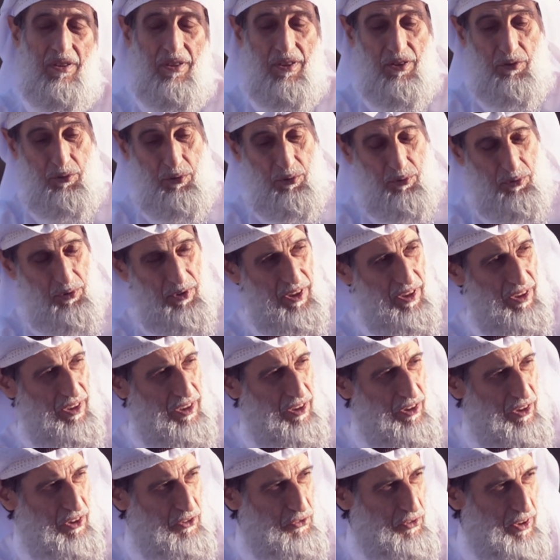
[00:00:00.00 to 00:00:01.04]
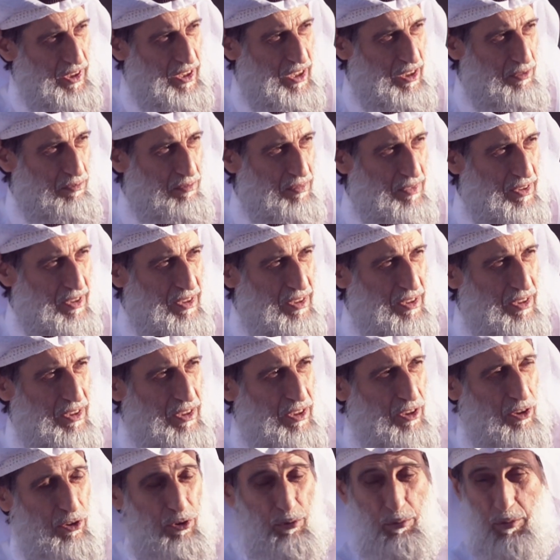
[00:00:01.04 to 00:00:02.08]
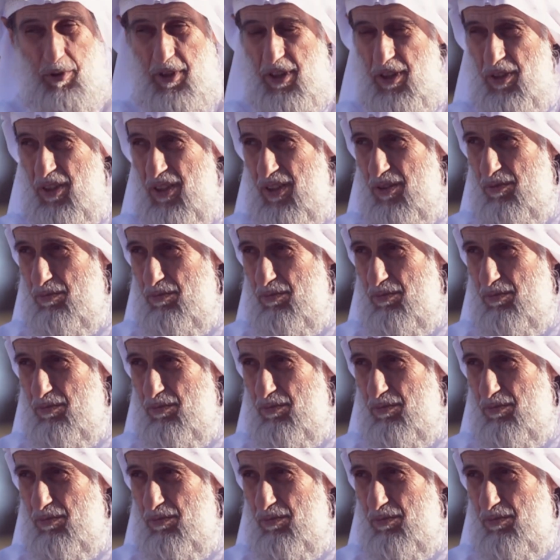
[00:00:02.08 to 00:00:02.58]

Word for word: الرسول صلى الله عليه وسلم أمر